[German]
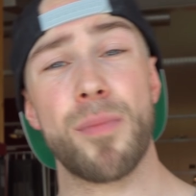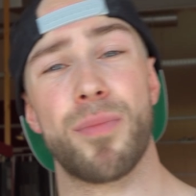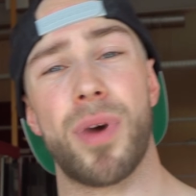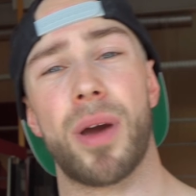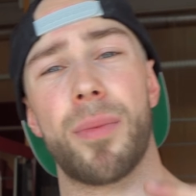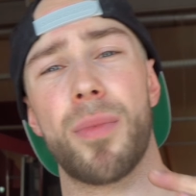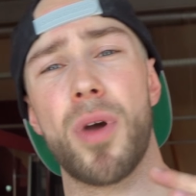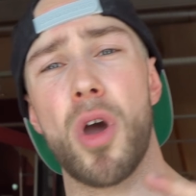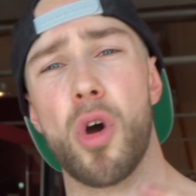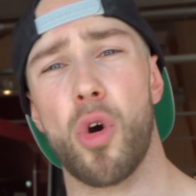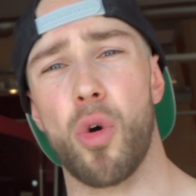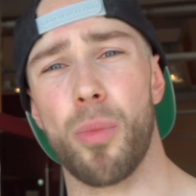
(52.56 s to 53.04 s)

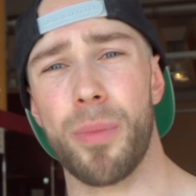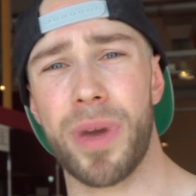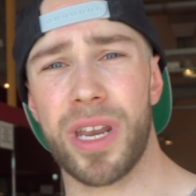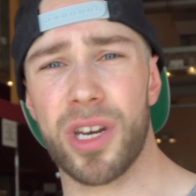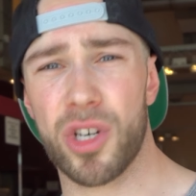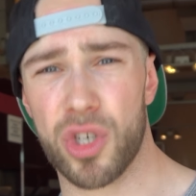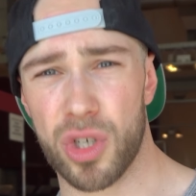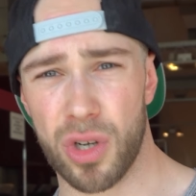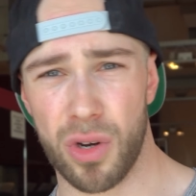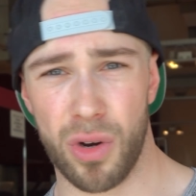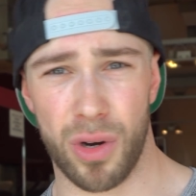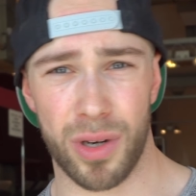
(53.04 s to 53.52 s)
Beim
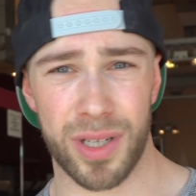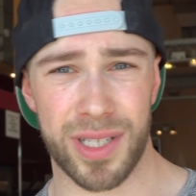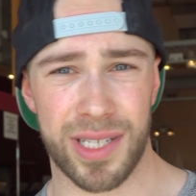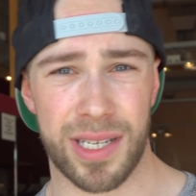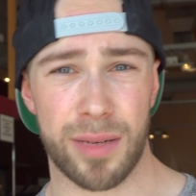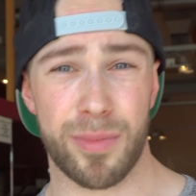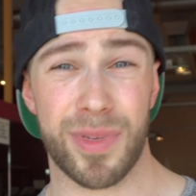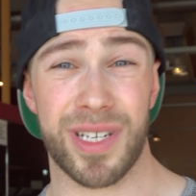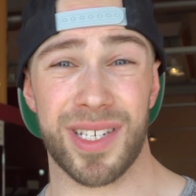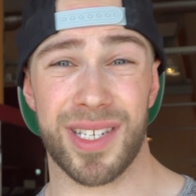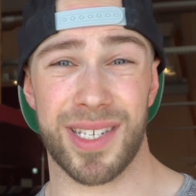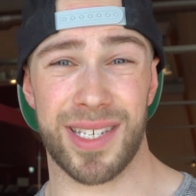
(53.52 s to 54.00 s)
rumänischen
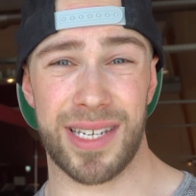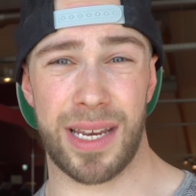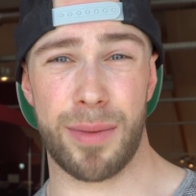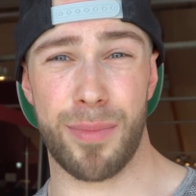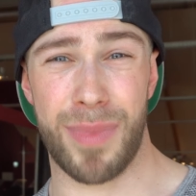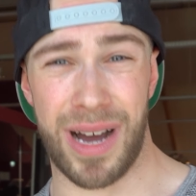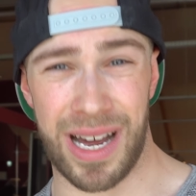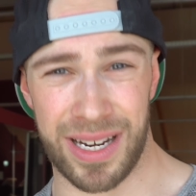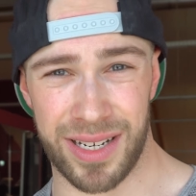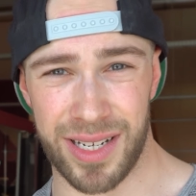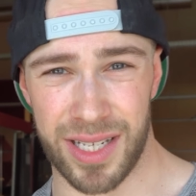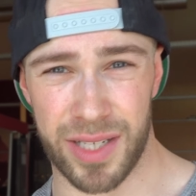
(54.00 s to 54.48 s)
Kreuzheben ist es
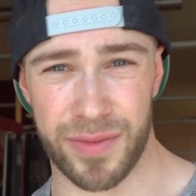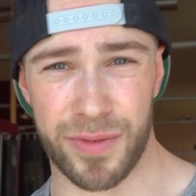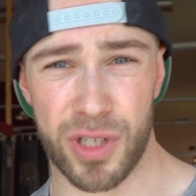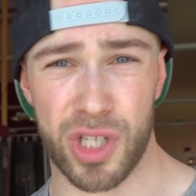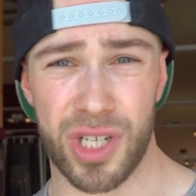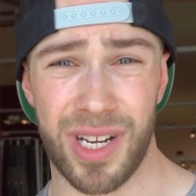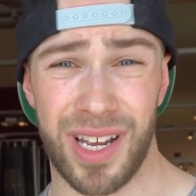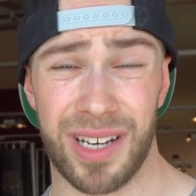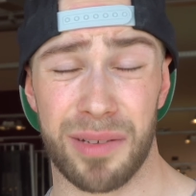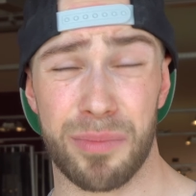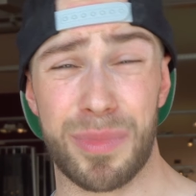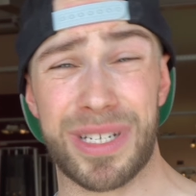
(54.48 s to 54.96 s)
eben anders. Wir
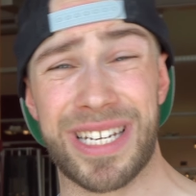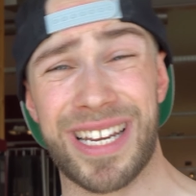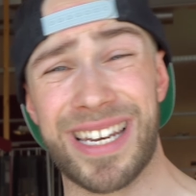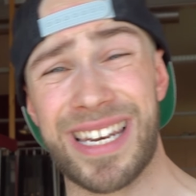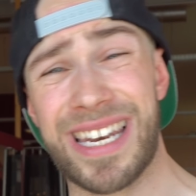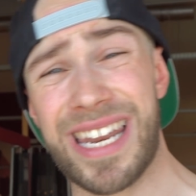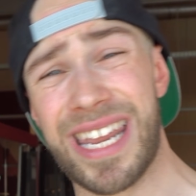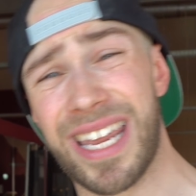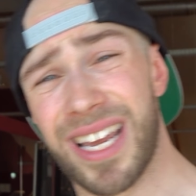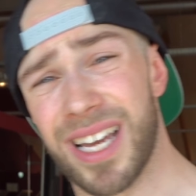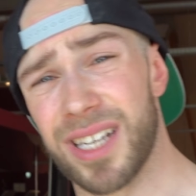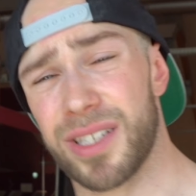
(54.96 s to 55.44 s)
starten mit der
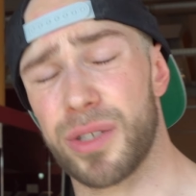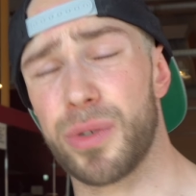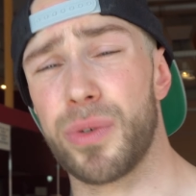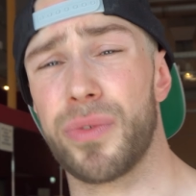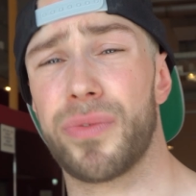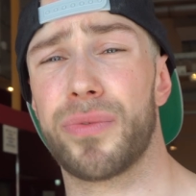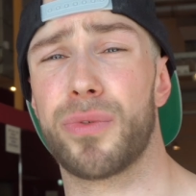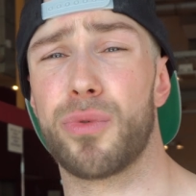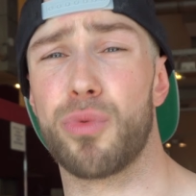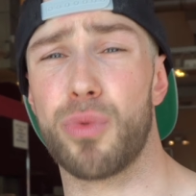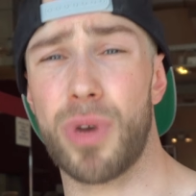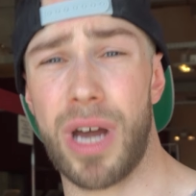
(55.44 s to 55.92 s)

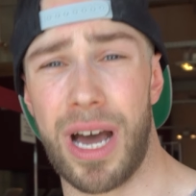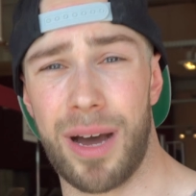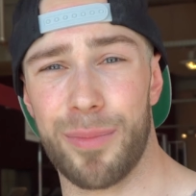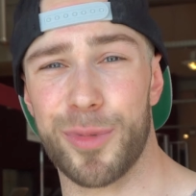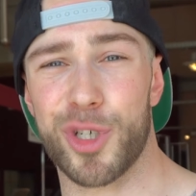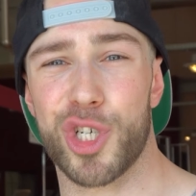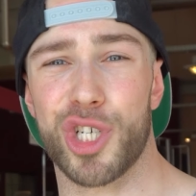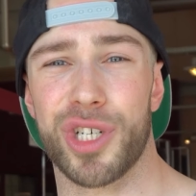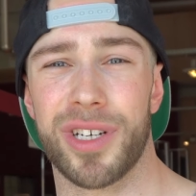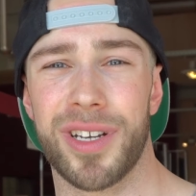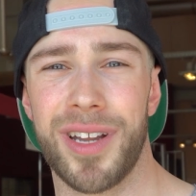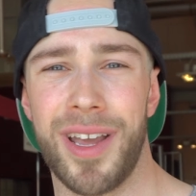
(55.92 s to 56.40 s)

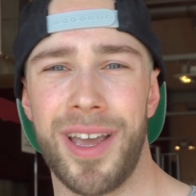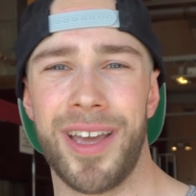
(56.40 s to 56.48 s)
negativ-dynamischen,